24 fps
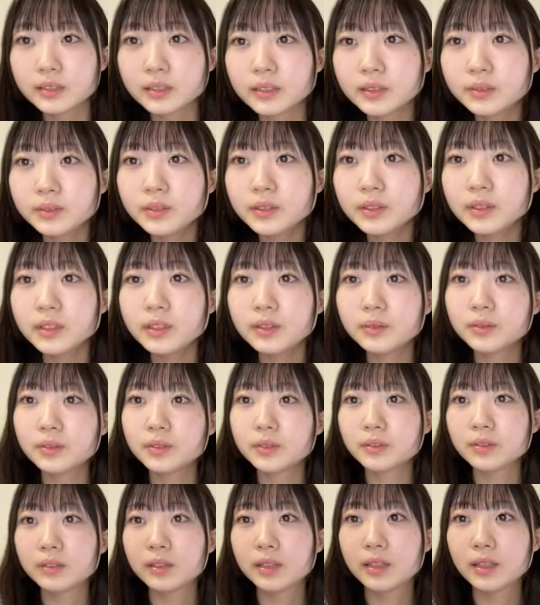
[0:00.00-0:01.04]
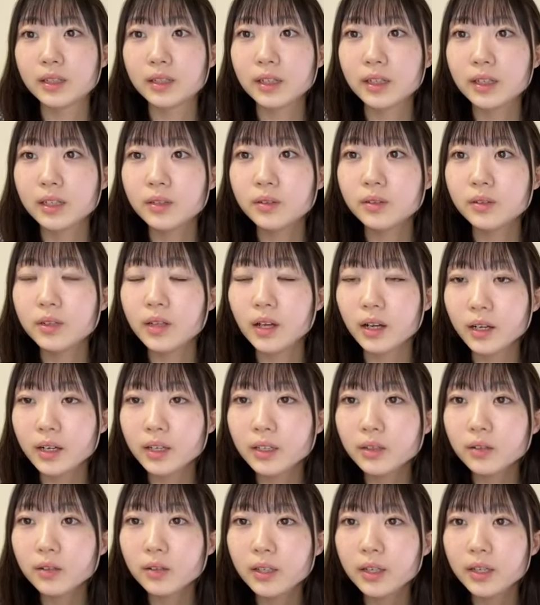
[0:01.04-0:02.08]
セブンイレブンは揚げり揚
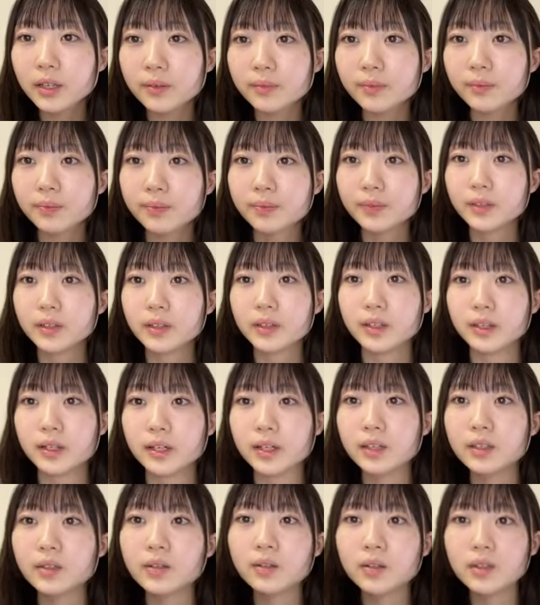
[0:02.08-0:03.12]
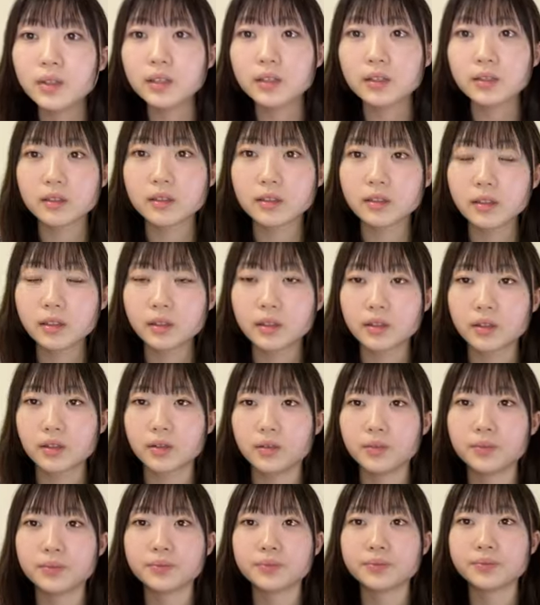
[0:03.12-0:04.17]
げり揚げ鳥なんだろ
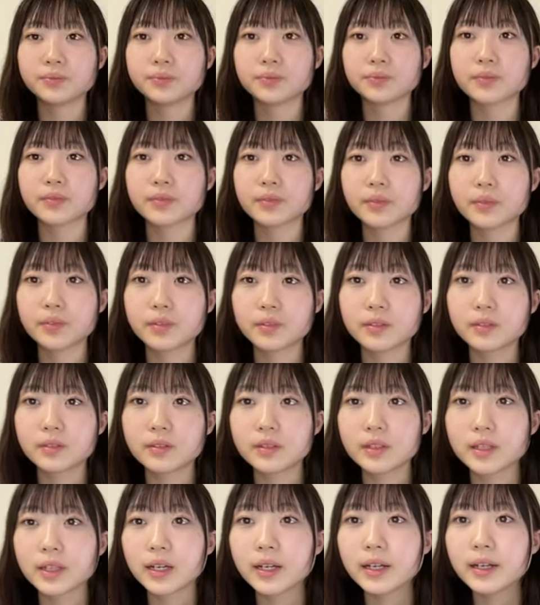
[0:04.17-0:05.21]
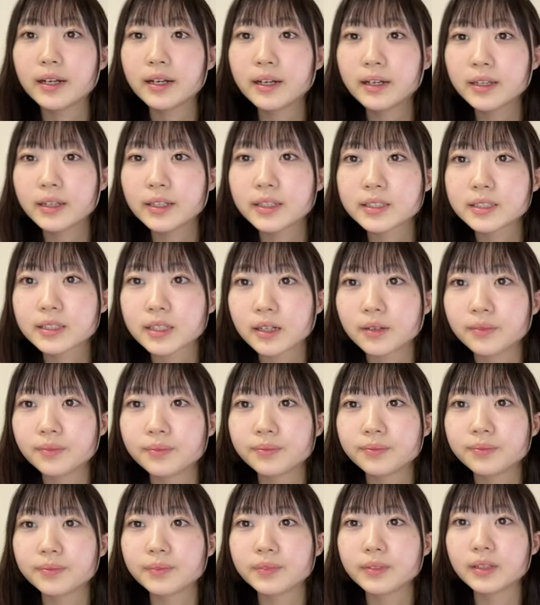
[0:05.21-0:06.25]
う唐揚げですか
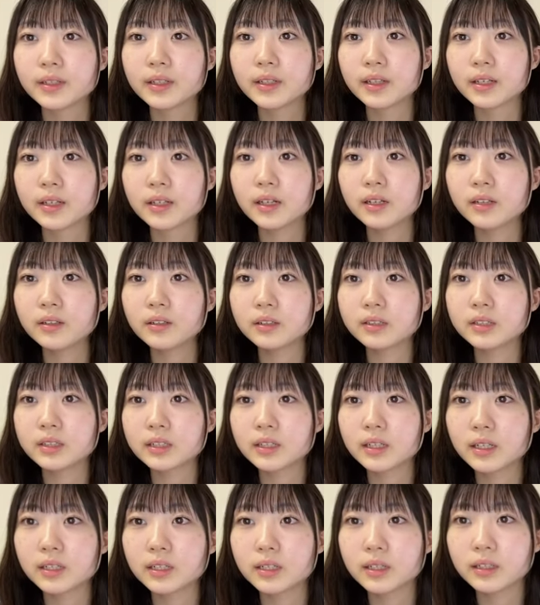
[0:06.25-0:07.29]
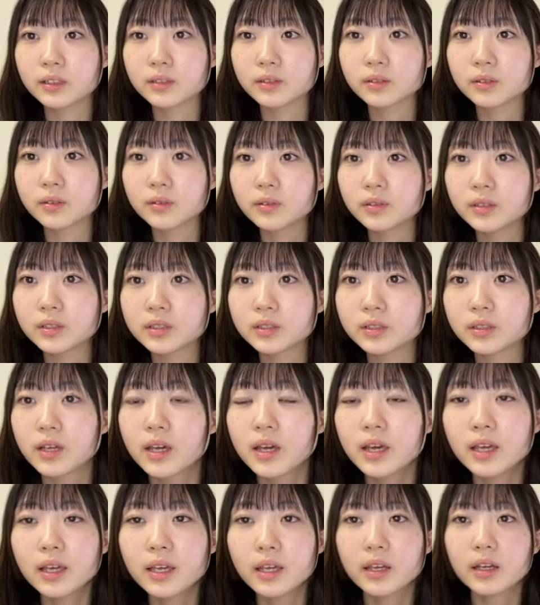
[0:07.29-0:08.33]
各地下にあるココイチ
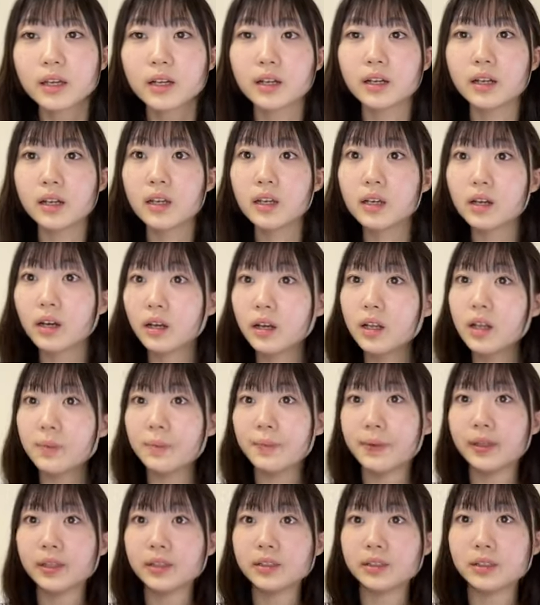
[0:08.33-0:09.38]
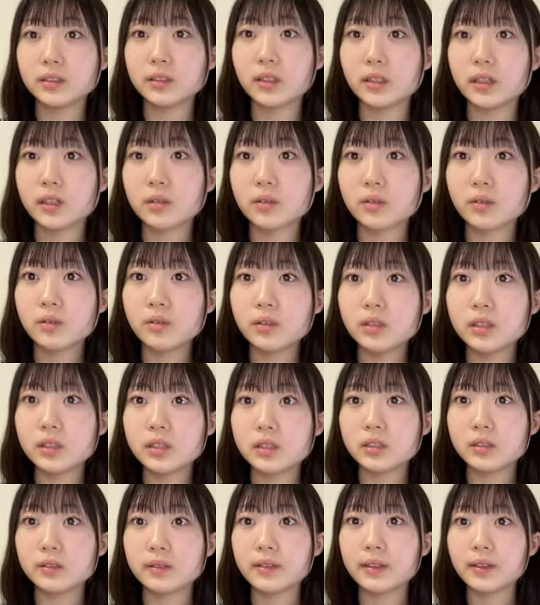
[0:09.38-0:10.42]
えかえカレーパンあるんだ
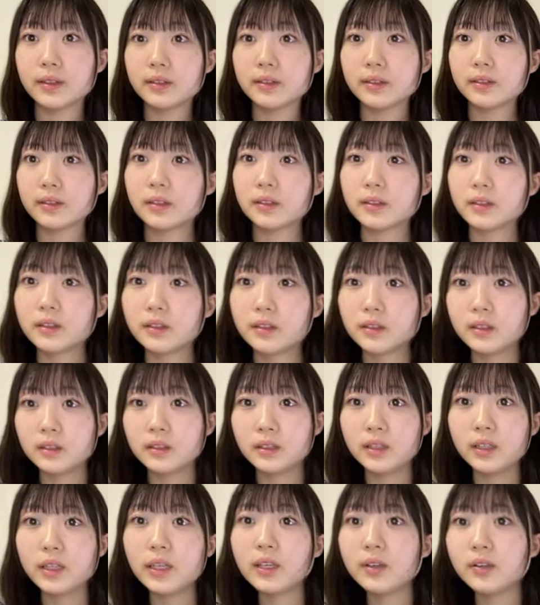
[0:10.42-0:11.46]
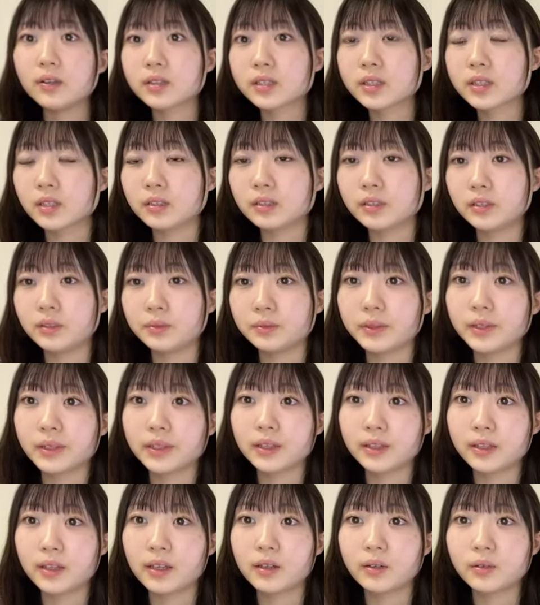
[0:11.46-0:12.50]
ココイチは家の近くにもあっ
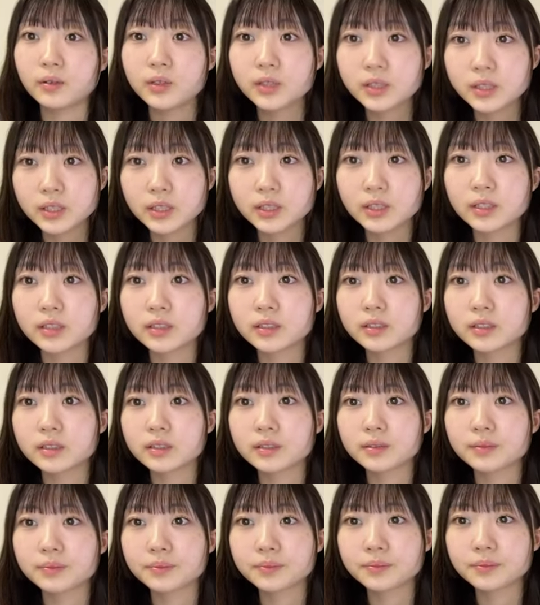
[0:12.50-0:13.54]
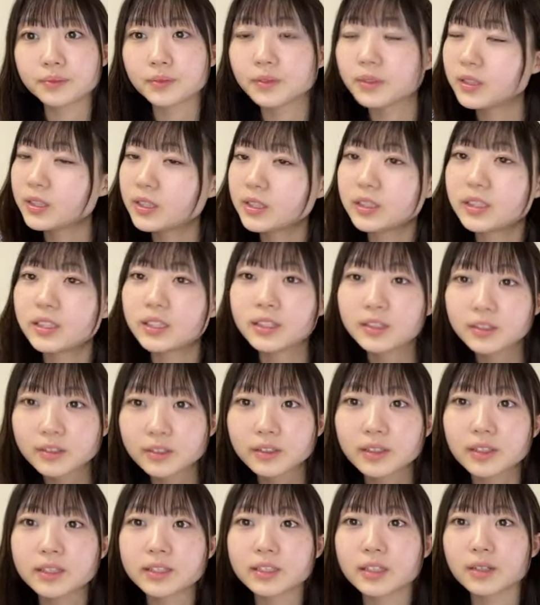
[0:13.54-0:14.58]
て美味しいんです美味しいの行く
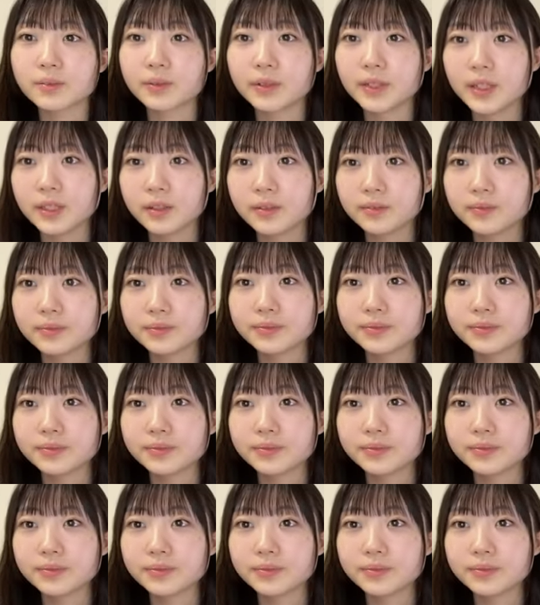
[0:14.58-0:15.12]
んですたまに